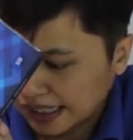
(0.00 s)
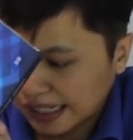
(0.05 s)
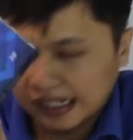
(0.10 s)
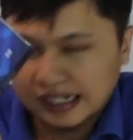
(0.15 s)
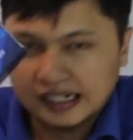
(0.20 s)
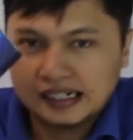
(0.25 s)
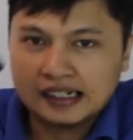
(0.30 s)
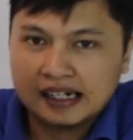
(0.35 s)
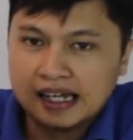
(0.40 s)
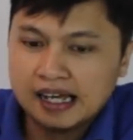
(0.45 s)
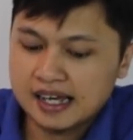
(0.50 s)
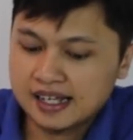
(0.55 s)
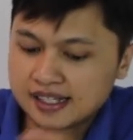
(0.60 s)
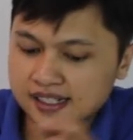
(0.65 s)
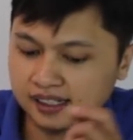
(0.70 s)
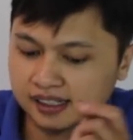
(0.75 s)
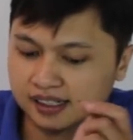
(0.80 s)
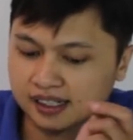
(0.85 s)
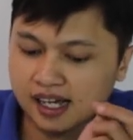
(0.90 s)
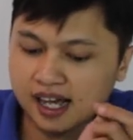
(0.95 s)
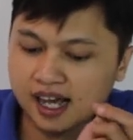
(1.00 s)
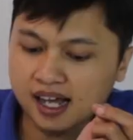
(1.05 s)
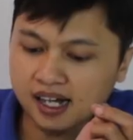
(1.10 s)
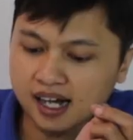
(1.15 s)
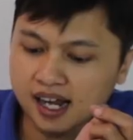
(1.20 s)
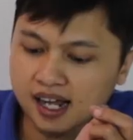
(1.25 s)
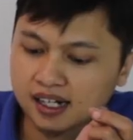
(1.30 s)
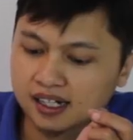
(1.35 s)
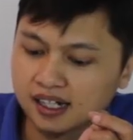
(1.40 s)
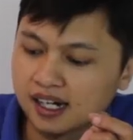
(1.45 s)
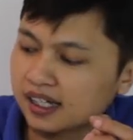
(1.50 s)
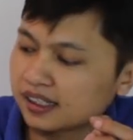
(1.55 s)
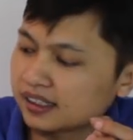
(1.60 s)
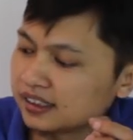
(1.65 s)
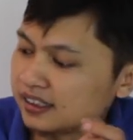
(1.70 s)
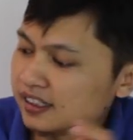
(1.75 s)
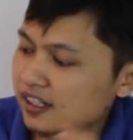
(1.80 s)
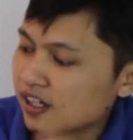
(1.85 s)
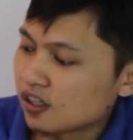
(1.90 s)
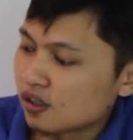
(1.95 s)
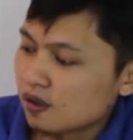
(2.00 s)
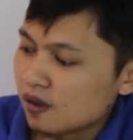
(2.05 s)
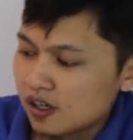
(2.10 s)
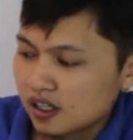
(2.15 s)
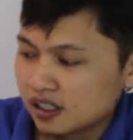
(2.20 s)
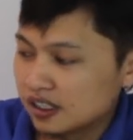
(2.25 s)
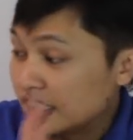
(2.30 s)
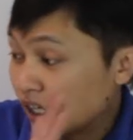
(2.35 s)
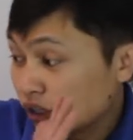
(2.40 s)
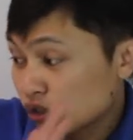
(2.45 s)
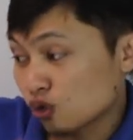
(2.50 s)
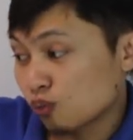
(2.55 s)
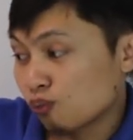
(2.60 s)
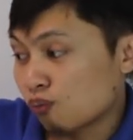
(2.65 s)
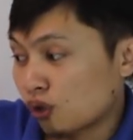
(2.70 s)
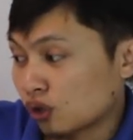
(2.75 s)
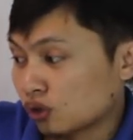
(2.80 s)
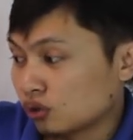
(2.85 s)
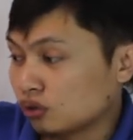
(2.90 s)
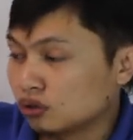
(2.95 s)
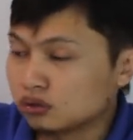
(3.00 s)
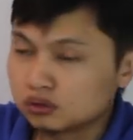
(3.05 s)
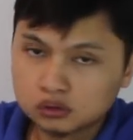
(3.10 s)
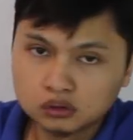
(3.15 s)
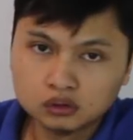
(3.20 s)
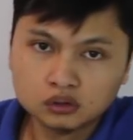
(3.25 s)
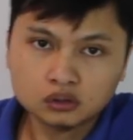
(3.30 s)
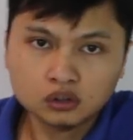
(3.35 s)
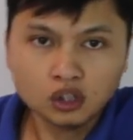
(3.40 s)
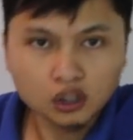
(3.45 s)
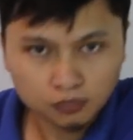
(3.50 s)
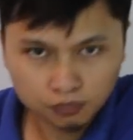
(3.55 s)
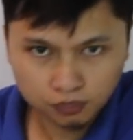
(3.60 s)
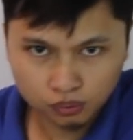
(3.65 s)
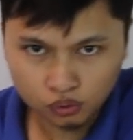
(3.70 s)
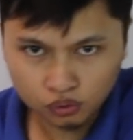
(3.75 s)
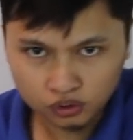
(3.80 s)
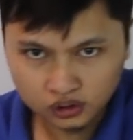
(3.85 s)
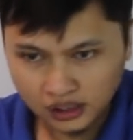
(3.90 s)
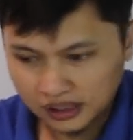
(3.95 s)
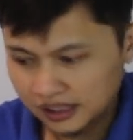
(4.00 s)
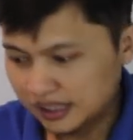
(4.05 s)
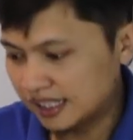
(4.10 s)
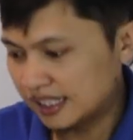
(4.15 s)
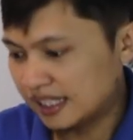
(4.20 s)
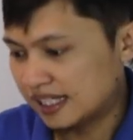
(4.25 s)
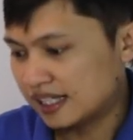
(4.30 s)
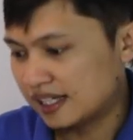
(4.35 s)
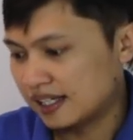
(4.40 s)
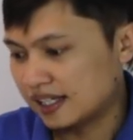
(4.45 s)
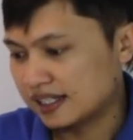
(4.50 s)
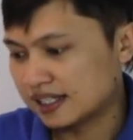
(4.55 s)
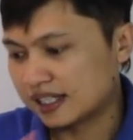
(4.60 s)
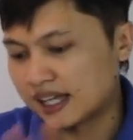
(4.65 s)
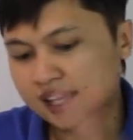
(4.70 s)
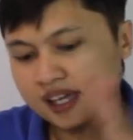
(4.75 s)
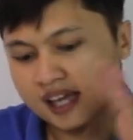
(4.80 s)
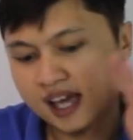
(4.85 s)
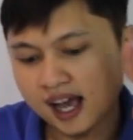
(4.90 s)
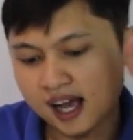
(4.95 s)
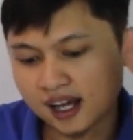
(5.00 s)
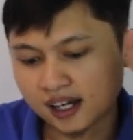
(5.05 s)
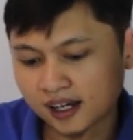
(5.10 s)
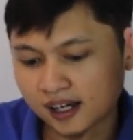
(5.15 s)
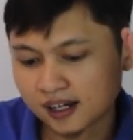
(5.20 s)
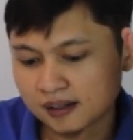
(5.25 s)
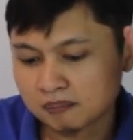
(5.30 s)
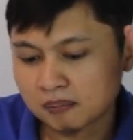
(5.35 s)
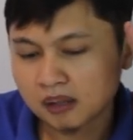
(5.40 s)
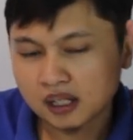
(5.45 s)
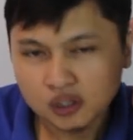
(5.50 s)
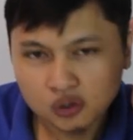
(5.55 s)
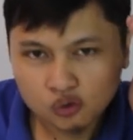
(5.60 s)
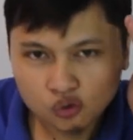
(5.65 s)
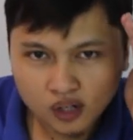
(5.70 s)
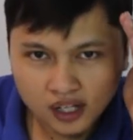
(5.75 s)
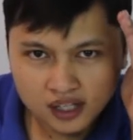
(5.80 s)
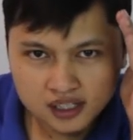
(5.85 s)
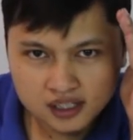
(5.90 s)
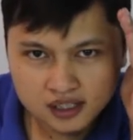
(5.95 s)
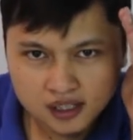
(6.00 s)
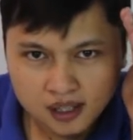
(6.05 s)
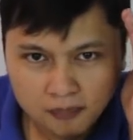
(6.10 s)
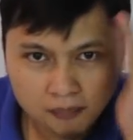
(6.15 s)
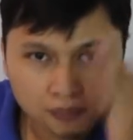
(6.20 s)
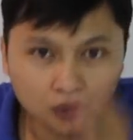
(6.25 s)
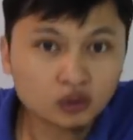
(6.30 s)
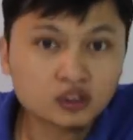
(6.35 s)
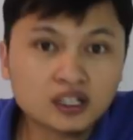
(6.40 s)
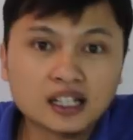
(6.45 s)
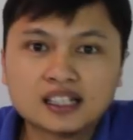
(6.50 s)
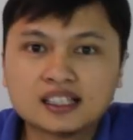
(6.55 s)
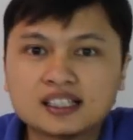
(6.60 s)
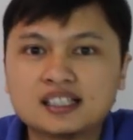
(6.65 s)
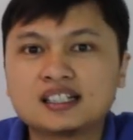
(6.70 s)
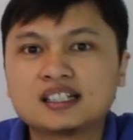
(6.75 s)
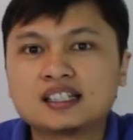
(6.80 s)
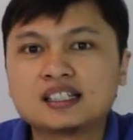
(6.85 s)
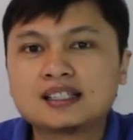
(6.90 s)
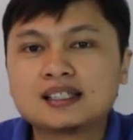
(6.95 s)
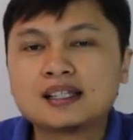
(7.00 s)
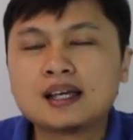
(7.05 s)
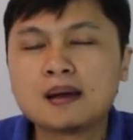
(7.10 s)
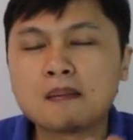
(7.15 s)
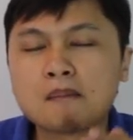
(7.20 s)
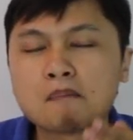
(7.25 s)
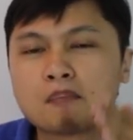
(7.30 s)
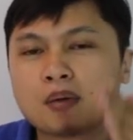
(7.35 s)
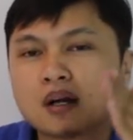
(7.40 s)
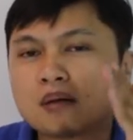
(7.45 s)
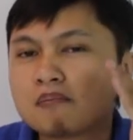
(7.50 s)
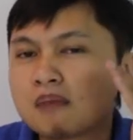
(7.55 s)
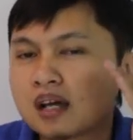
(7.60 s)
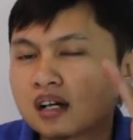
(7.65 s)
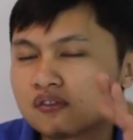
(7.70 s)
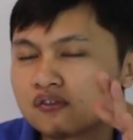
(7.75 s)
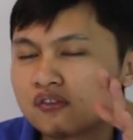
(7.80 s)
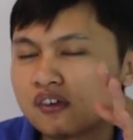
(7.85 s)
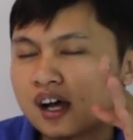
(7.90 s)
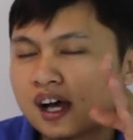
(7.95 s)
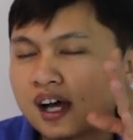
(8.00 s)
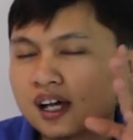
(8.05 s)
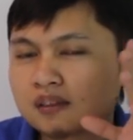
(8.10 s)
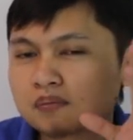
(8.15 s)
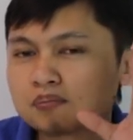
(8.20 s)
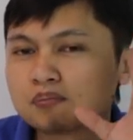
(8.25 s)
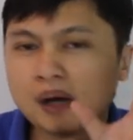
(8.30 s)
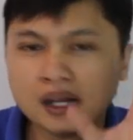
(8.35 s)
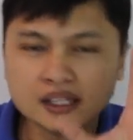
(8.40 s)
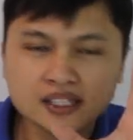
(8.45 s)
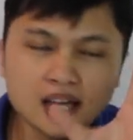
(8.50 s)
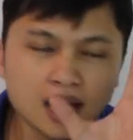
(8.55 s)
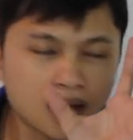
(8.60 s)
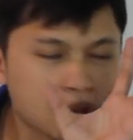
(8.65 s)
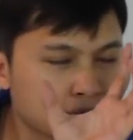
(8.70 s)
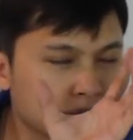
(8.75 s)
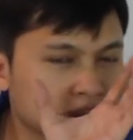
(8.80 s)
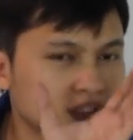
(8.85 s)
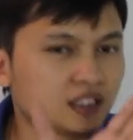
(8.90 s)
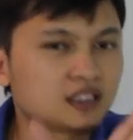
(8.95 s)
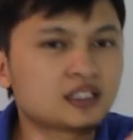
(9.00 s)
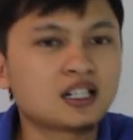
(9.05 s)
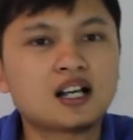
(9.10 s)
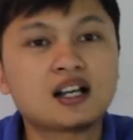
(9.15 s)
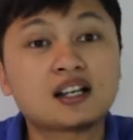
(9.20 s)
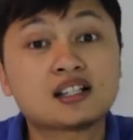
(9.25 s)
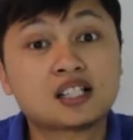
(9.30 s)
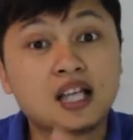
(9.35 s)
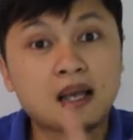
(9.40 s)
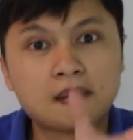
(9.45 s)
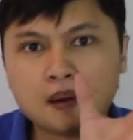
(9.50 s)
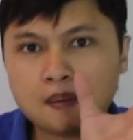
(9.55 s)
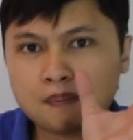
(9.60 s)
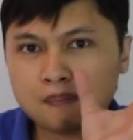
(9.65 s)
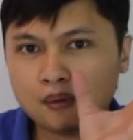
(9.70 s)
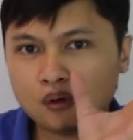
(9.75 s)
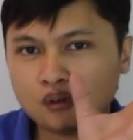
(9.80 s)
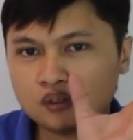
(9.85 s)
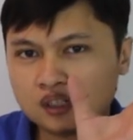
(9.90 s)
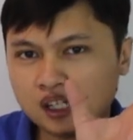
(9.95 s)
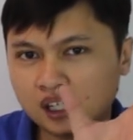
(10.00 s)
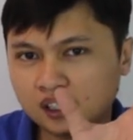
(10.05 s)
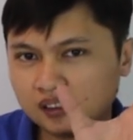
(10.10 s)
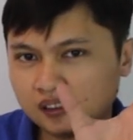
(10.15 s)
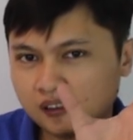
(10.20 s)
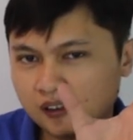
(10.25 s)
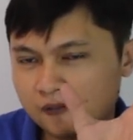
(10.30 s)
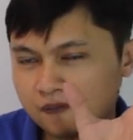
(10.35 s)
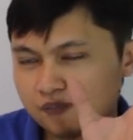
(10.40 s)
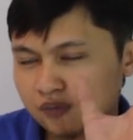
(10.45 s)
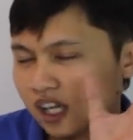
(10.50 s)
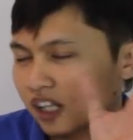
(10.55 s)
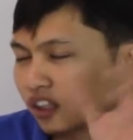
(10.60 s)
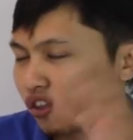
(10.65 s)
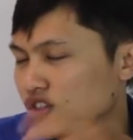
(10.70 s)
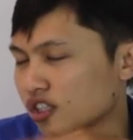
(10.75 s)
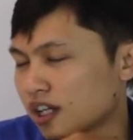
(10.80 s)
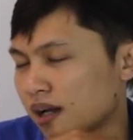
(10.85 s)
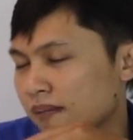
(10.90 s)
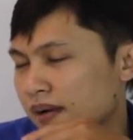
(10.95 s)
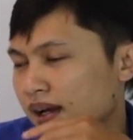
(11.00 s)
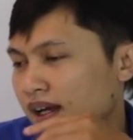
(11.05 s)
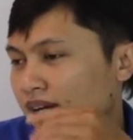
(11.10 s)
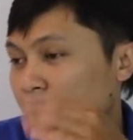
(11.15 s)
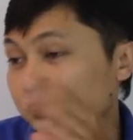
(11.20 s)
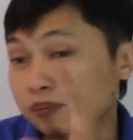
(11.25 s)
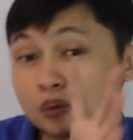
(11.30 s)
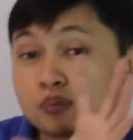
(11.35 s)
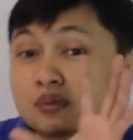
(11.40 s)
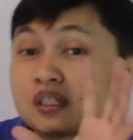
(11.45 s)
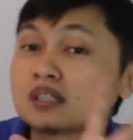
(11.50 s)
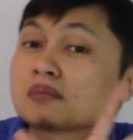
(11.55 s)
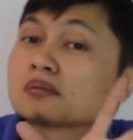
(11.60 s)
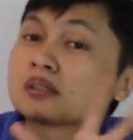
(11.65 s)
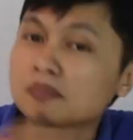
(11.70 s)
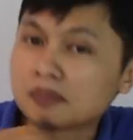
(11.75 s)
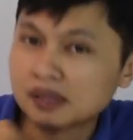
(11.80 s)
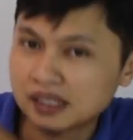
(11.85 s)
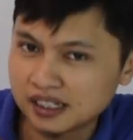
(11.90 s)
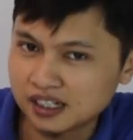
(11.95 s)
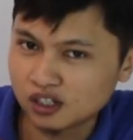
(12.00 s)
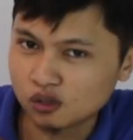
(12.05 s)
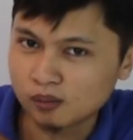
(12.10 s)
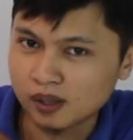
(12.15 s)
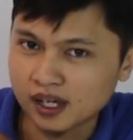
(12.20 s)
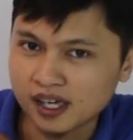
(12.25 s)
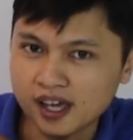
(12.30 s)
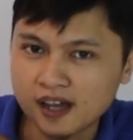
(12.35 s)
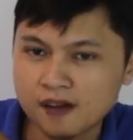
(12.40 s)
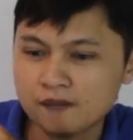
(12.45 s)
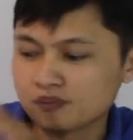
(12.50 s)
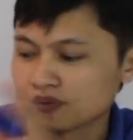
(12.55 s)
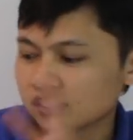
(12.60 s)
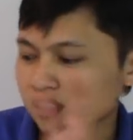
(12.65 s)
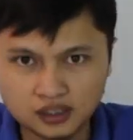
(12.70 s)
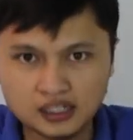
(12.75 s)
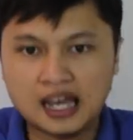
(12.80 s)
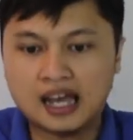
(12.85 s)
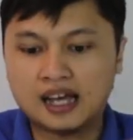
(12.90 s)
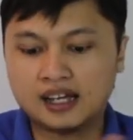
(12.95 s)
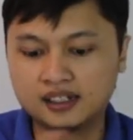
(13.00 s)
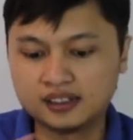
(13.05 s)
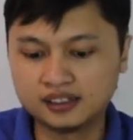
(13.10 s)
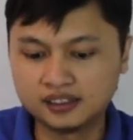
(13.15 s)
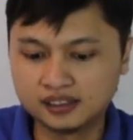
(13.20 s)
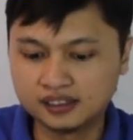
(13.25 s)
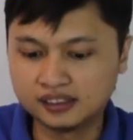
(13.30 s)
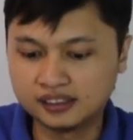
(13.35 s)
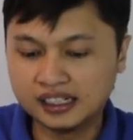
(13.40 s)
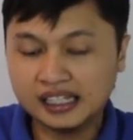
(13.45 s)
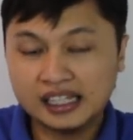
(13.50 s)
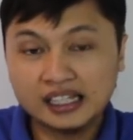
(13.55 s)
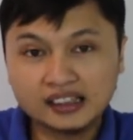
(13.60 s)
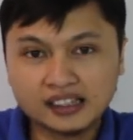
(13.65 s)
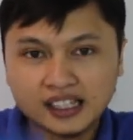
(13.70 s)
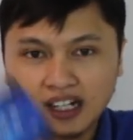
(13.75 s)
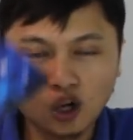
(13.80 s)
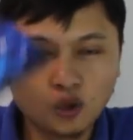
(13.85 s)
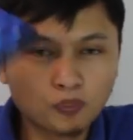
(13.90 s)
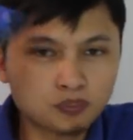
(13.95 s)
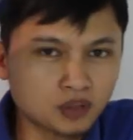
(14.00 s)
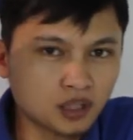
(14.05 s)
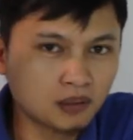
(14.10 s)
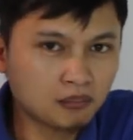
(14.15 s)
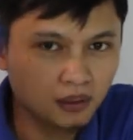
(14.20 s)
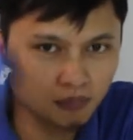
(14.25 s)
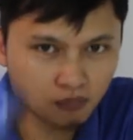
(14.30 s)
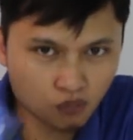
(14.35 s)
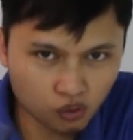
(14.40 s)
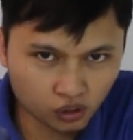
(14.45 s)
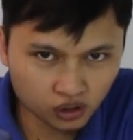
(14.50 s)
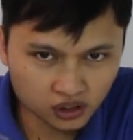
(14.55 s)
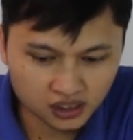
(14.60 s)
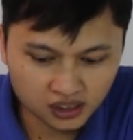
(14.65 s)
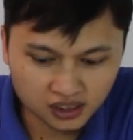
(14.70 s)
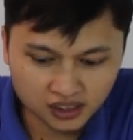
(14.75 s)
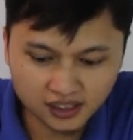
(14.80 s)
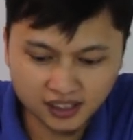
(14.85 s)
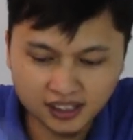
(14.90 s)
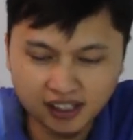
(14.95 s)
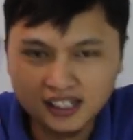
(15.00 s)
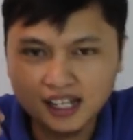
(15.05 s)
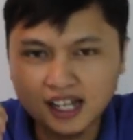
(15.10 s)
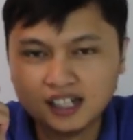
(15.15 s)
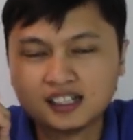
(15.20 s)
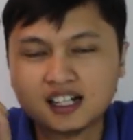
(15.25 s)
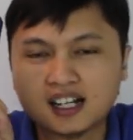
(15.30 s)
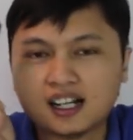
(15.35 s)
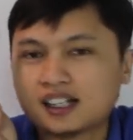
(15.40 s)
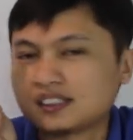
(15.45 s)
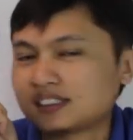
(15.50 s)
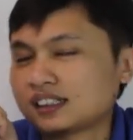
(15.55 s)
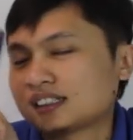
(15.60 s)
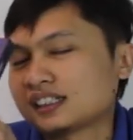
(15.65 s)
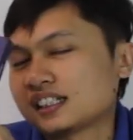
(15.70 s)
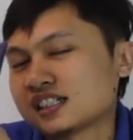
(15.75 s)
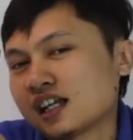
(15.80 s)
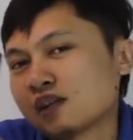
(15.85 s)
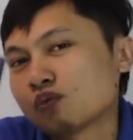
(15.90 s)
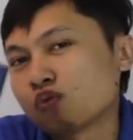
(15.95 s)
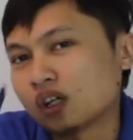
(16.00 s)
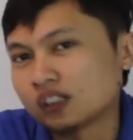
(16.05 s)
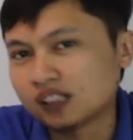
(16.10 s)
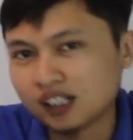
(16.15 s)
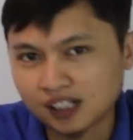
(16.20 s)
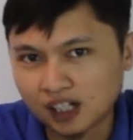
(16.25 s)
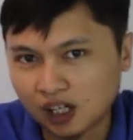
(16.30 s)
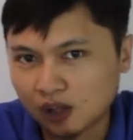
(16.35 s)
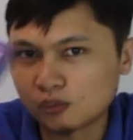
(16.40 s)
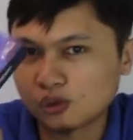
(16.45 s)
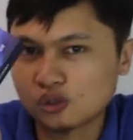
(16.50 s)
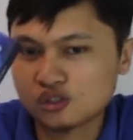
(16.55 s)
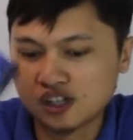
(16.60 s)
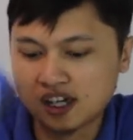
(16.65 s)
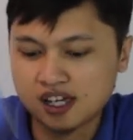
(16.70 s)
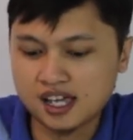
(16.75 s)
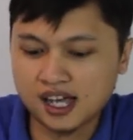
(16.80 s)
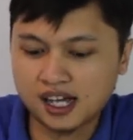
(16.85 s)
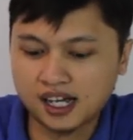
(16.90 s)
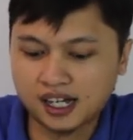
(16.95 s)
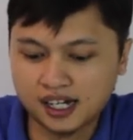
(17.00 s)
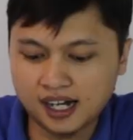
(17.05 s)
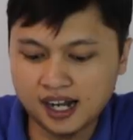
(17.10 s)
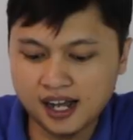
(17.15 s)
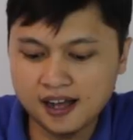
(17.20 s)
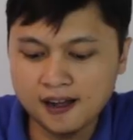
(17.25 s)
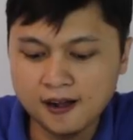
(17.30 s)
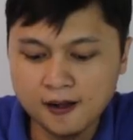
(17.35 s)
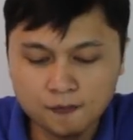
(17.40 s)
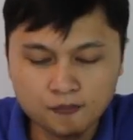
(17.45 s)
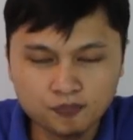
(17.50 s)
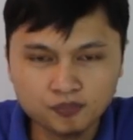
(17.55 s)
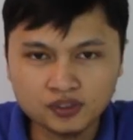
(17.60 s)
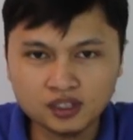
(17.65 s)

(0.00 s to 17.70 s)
karena sekarang lagi dia dia support untuk notebook, jadi saya akan mengulas produk ini bermanfaat banyak apa tidak sama produk atau sama laptopnya teman-teman di rumah ya nah di Intel Optane Memory ini adalah kecerdasan buatan kalau menurut saya karena